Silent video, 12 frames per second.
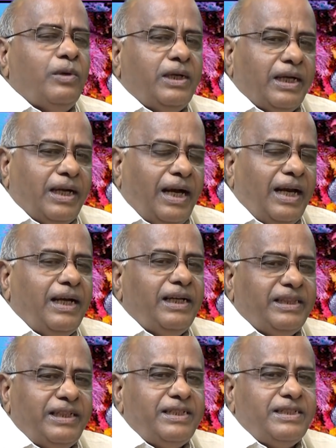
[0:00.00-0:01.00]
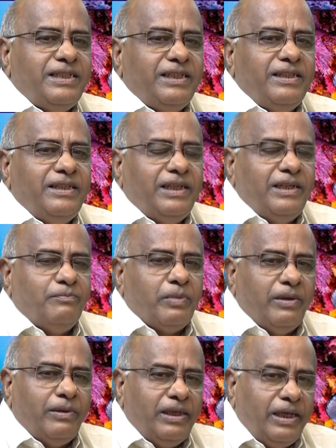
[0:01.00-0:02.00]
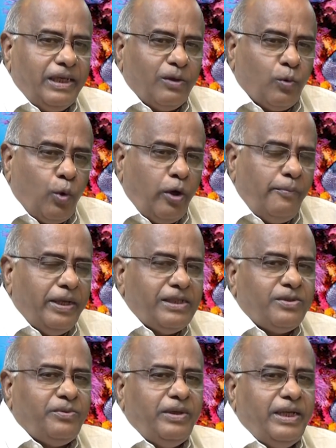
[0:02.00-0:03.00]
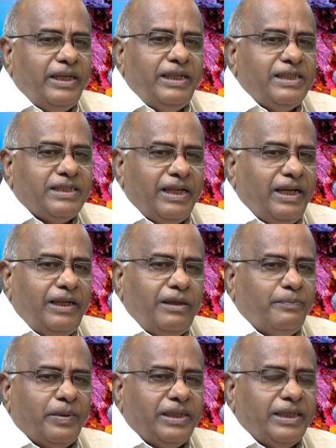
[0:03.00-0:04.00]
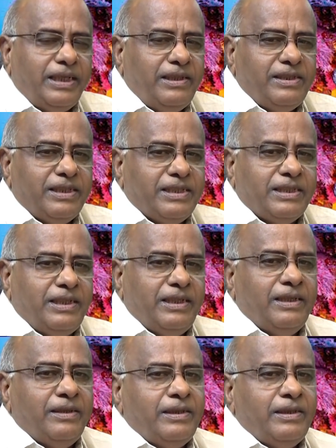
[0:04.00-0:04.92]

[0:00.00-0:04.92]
ఒక కళగా తీర్చిదిద్దిందండి అంటే గోబెల్స్ కూడా ఈ స్థాయిలో ప్రచారం చేసిన